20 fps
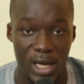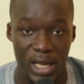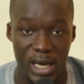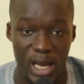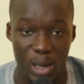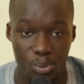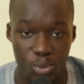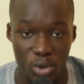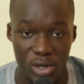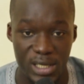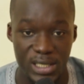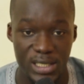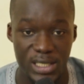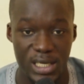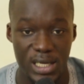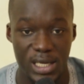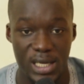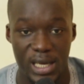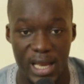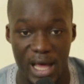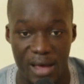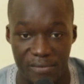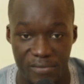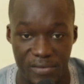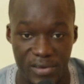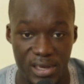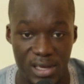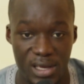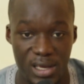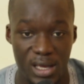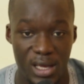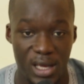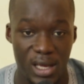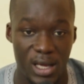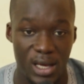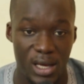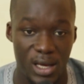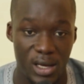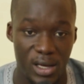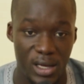la politique, la vie
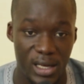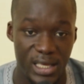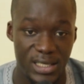euh,